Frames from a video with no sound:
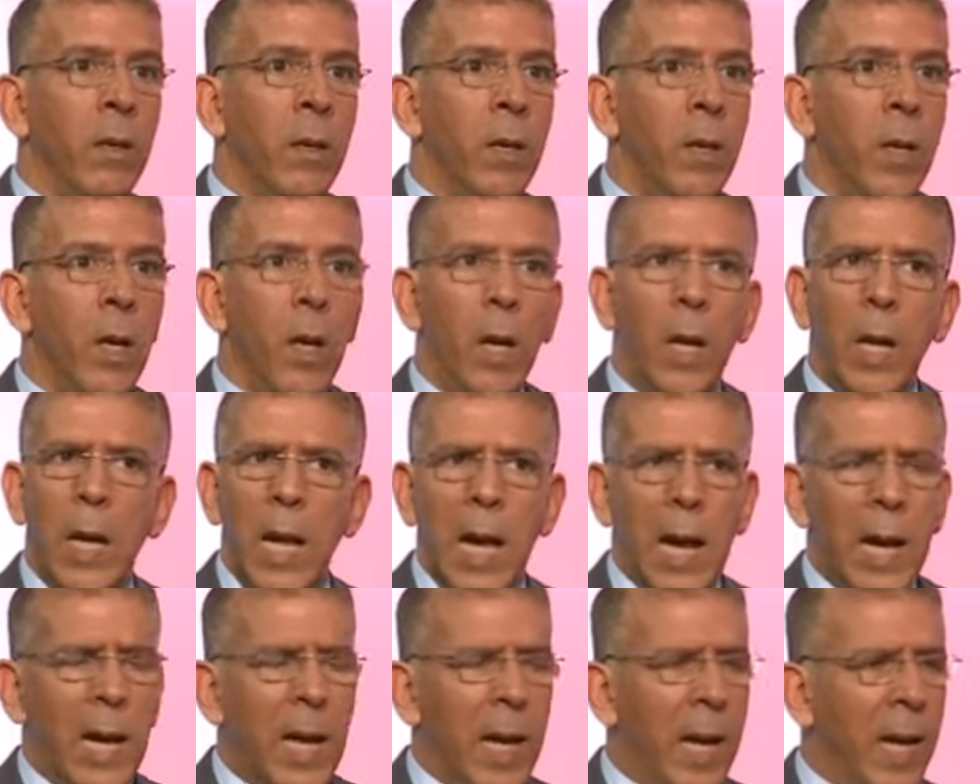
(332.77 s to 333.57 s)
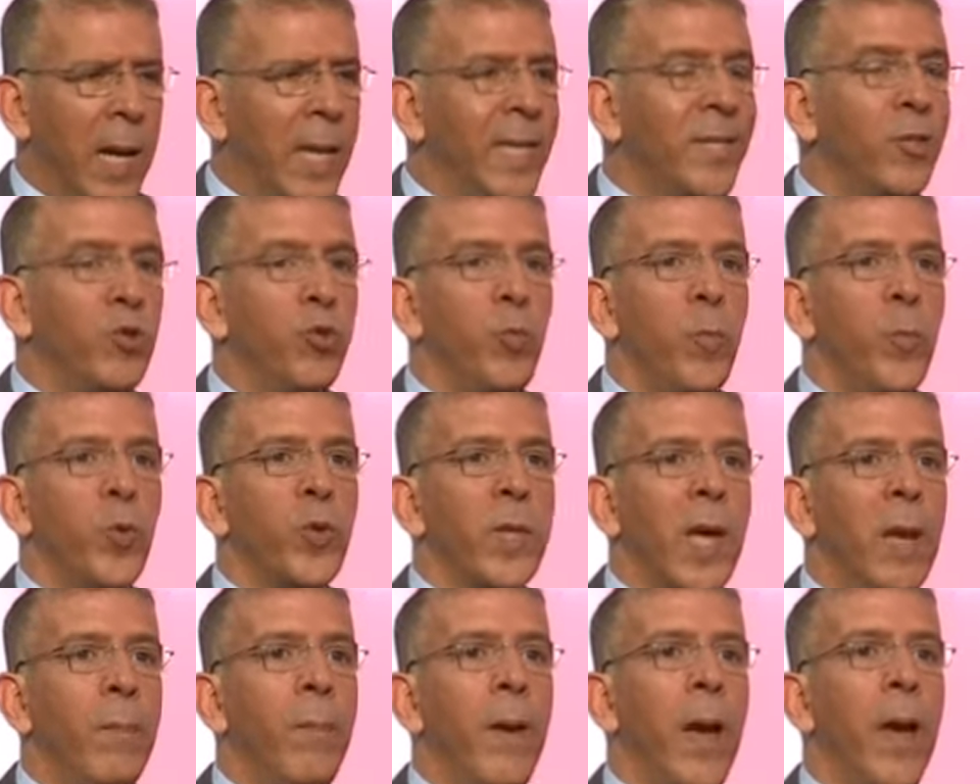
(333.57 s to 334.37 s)
لست مطالب بان له من
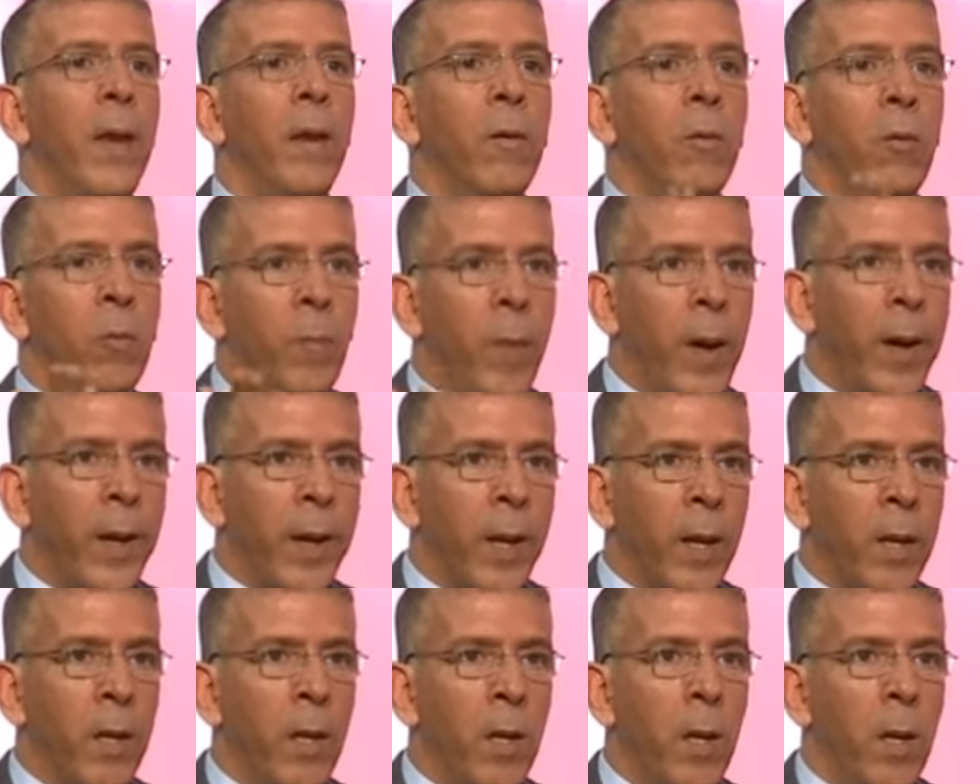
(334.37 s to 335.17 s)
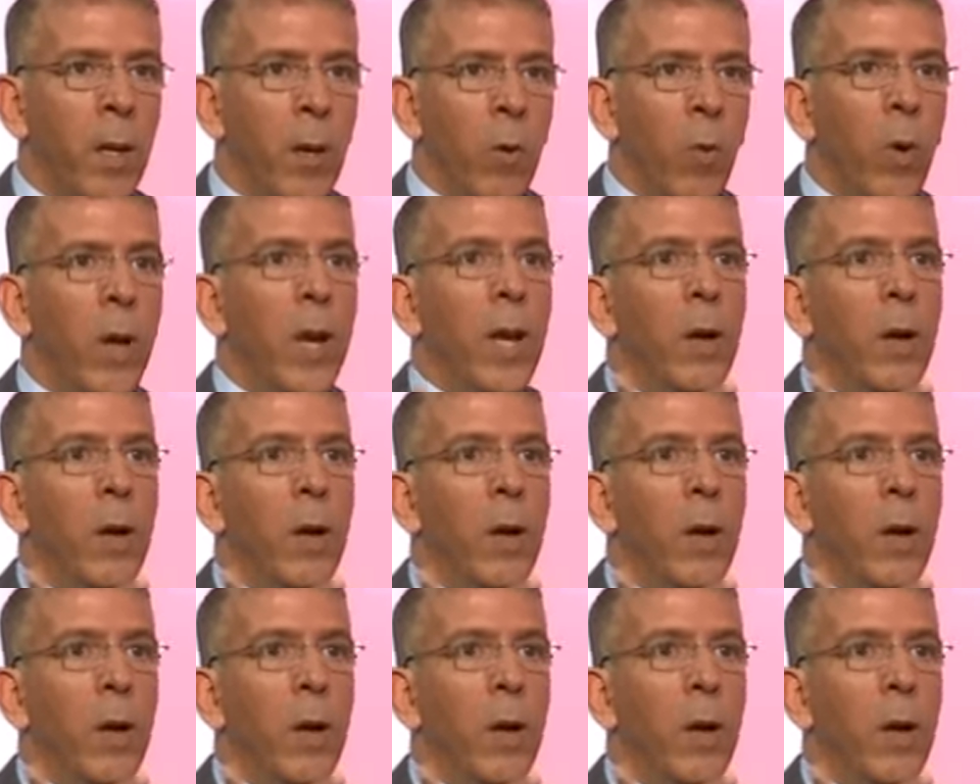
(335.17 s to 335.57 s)
جهه لا, لا لا لست مطالب بان